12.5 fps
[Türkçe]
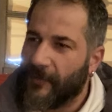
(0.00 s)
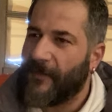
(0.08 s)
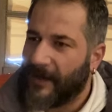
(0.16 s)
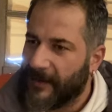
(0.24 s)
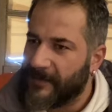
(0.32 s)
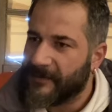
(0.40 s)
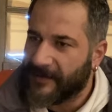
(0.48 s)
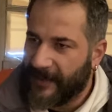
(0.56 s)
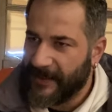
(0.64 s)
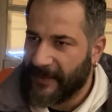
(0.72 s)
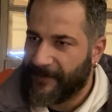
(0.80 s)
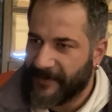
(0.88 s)
ufak
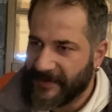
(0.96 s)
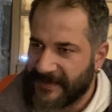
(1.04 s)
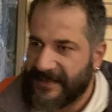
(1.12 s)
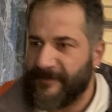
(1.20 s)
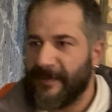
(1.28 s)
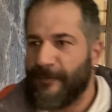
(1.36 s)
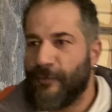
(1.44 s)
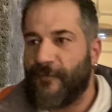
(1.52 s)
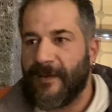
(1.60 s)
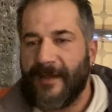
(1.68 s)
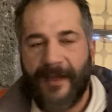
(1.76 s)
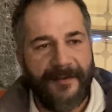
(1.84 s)
alıntılar yaparız. Şimdi
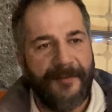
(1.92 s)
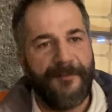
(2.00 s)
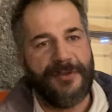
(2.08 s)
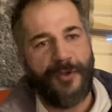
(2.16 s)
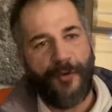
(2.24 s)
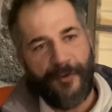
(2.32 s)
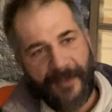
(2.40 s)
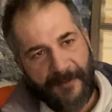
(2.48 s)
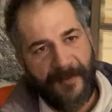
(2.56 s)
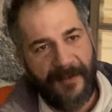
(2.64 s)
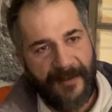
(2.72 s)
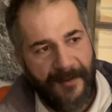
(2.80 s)
müfredatın bize
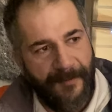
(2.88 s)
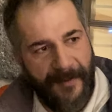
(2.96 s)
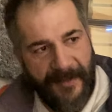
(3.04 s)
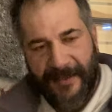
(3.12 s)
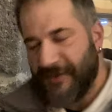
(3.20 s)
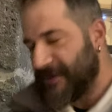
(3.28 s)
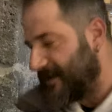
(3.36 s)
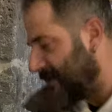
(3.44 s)
öğretmediği ikinci